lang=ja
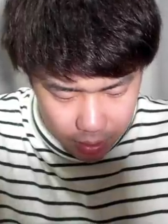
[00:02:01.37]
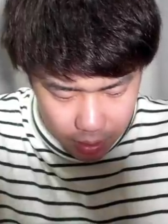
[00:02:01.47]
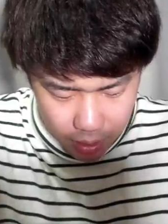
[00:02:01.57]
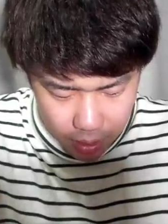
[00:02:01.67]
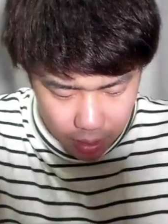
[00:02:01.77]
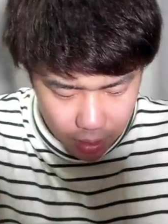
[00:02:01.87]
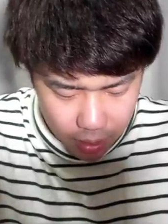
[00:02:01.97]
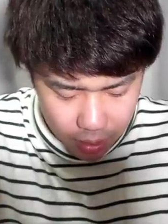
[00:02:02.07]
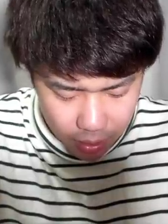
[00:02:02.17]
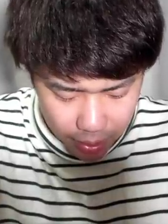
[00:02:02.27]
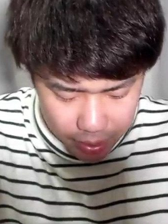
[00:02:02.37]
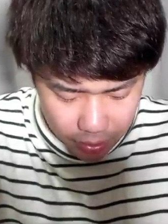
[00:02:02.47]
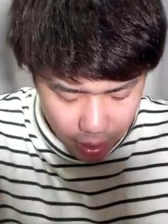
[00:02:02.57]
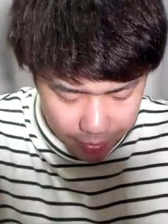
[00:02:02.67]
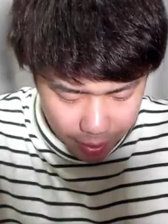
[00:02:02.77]
うーん、とりあえず
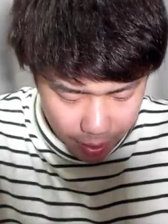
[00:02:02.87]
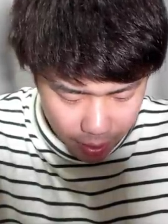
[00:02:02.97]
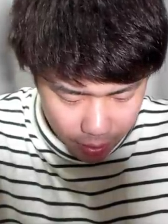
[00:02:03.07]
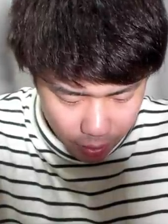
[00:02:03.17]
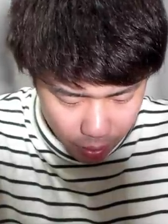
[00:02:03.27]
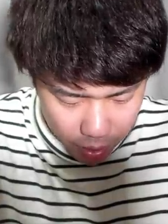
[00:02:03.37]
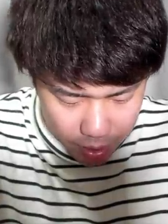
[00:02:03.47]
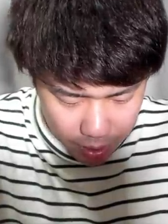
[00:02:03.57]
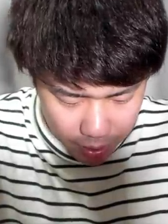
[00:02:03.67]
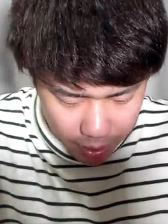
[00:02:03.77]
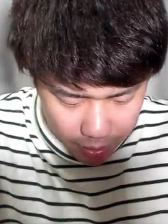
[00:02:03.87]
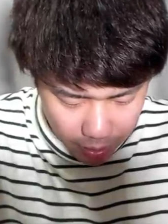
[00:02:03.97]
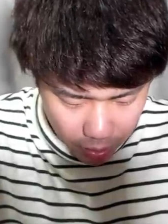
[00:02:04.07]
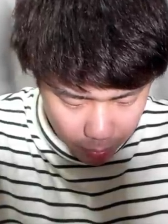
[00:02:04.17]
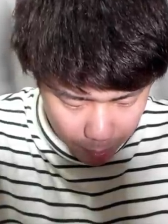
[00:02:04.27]
これはね、ホグいっちゃっていいか
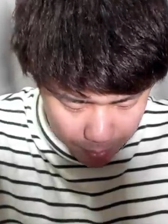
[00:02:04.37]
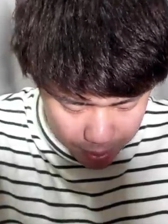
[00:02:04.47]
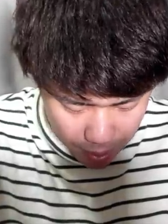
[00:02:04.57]
なって思います